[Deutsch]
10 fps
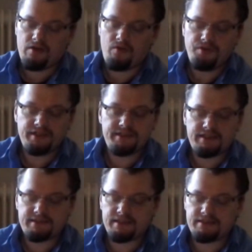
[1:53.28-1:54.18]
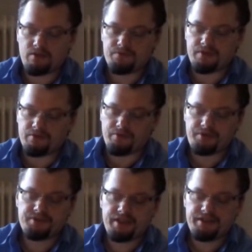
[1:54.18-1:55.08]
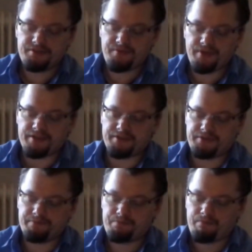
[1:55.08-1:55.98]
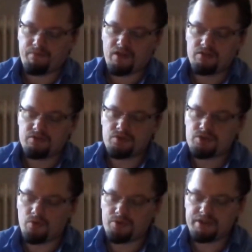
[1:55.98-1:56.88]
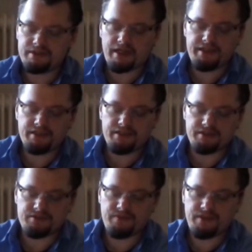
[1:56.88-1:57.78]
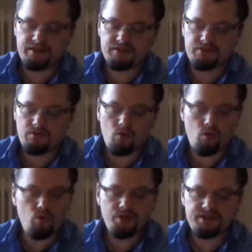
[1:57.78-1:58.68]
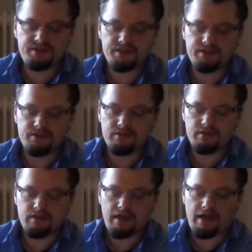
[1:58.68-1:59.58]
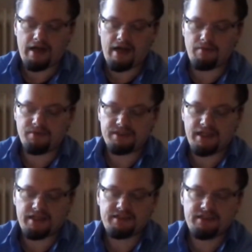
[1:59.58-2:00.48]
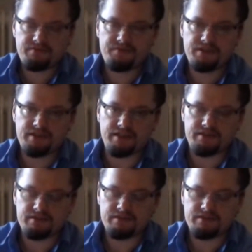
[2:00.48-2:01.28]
Und er setzte es auf den Rücken seines Pferdes. So zogen die drei ihres Weges, ohne Ziel, aber sie hatten ja viel Zeit.